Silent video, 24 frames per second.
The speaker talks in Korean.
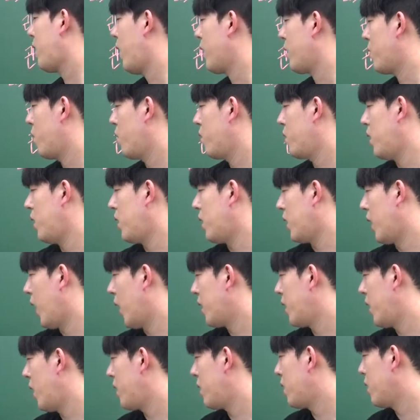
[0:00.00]
당연히
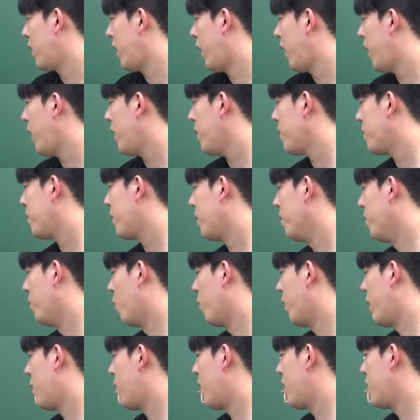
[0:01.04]
얘네들의
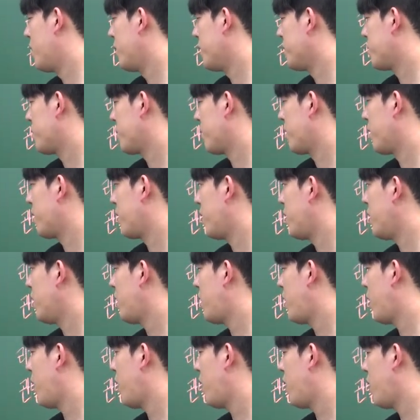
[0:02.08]
뭐랑 관련이 있어야 돼?
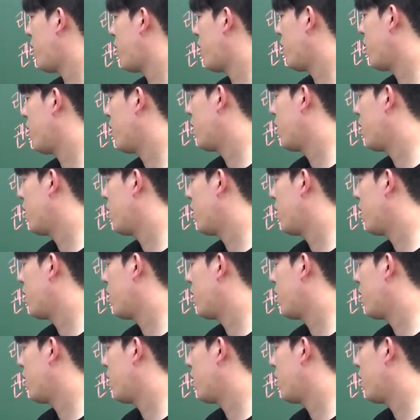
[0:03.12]
이게